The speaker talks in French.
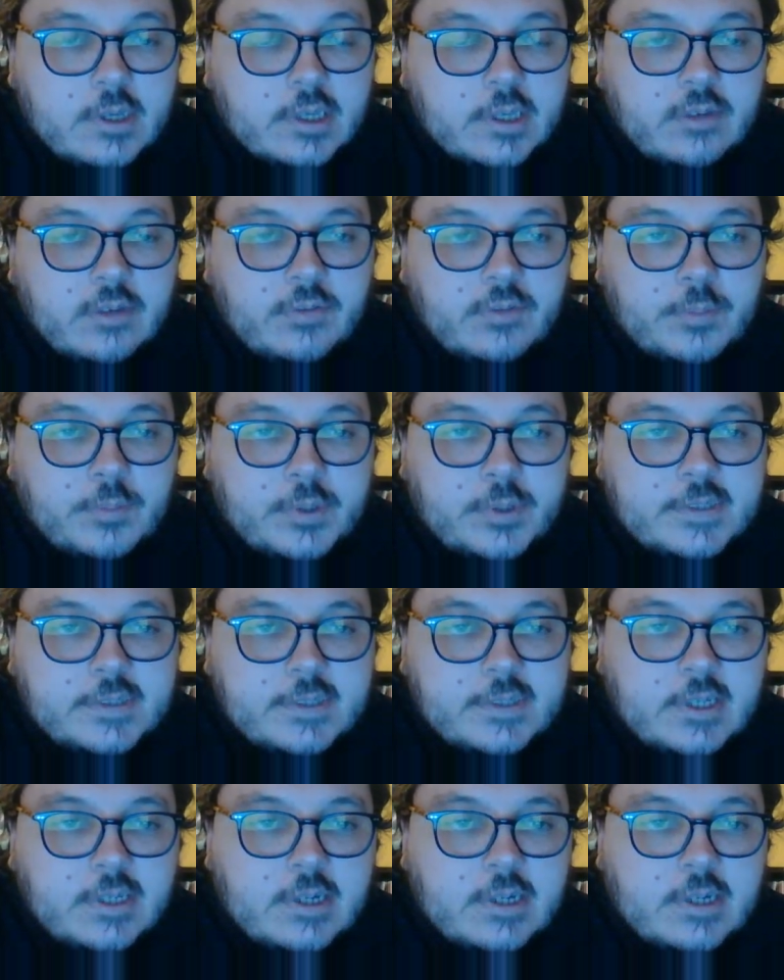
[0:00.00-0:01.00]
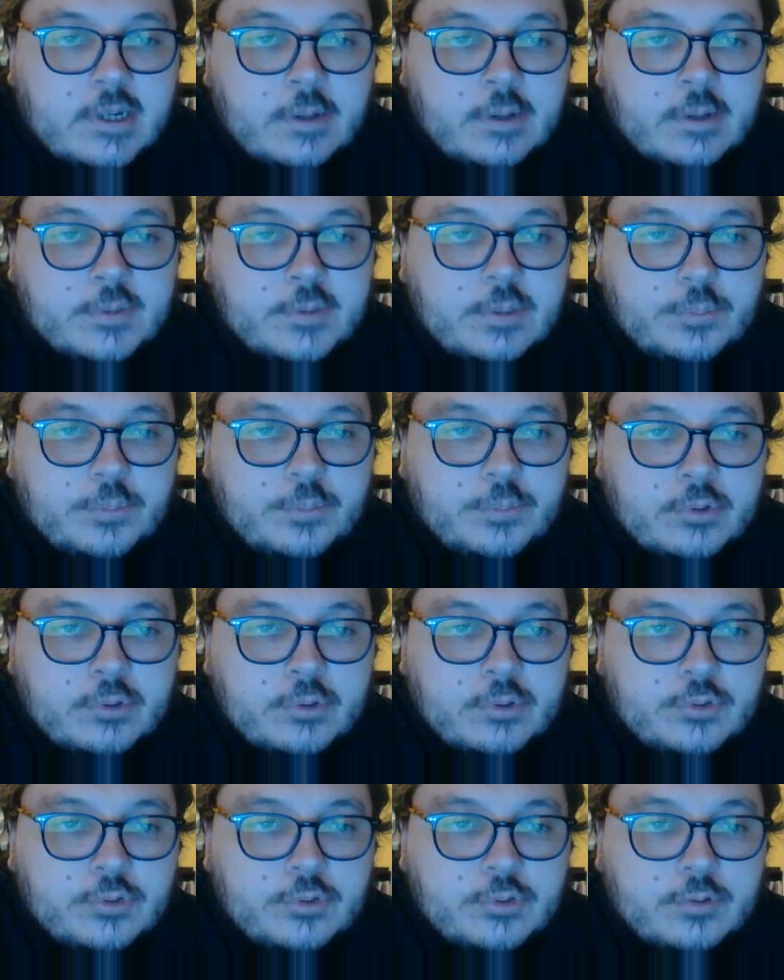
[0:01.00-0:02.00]
qui fait penser euh, un petit peu
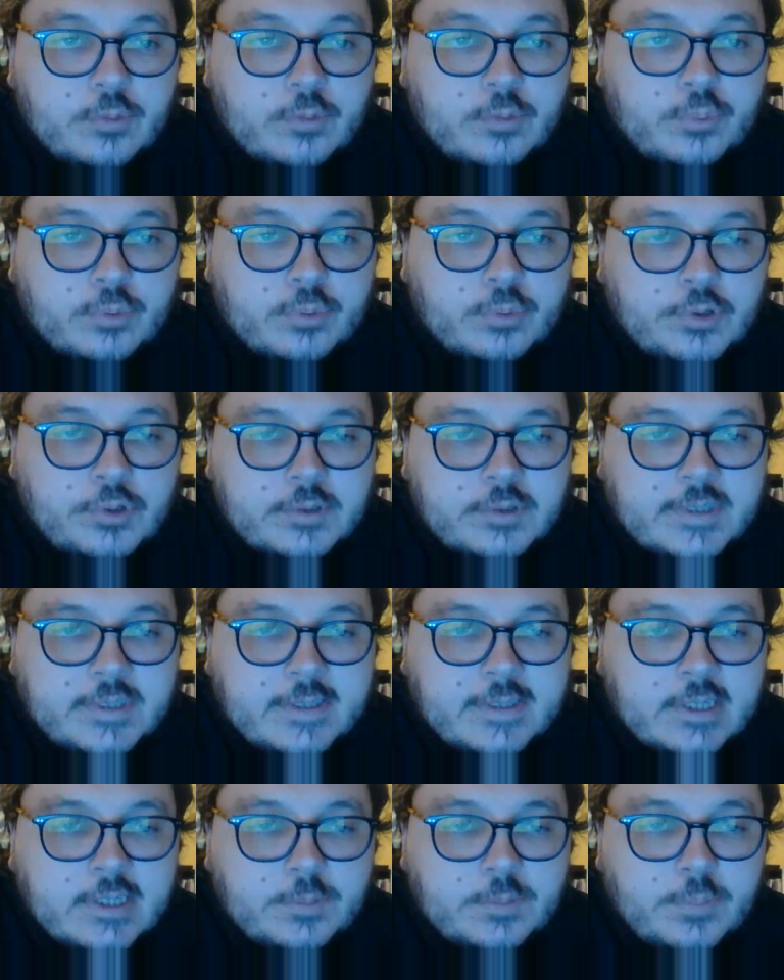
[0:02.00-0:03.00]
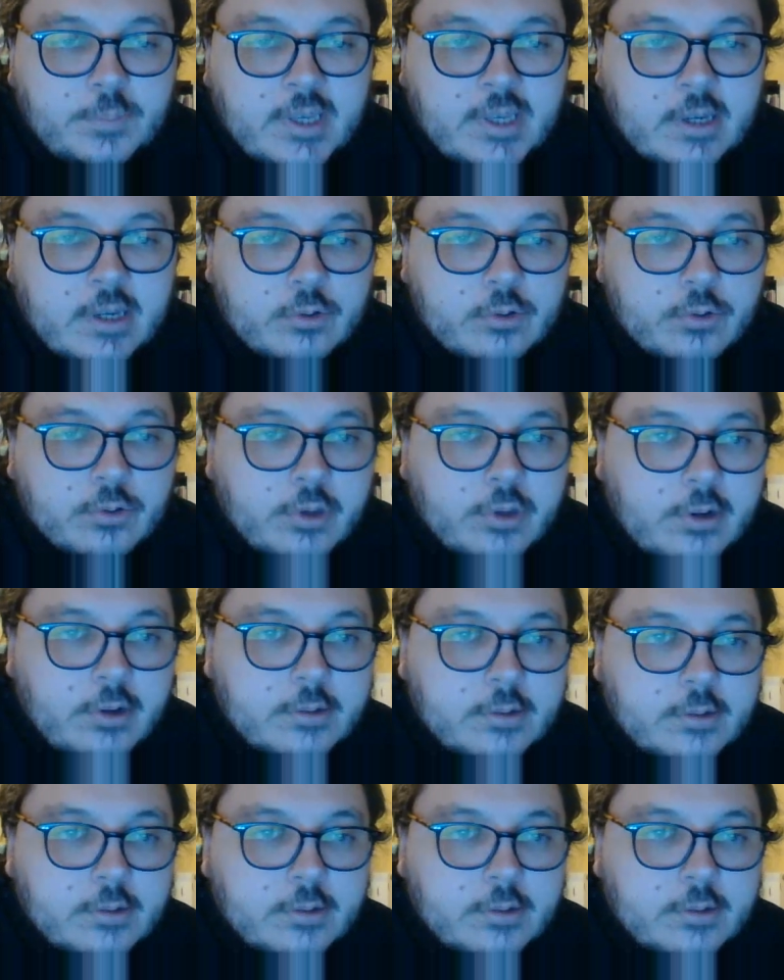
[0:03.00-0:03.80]
sur, certains aspects à Google.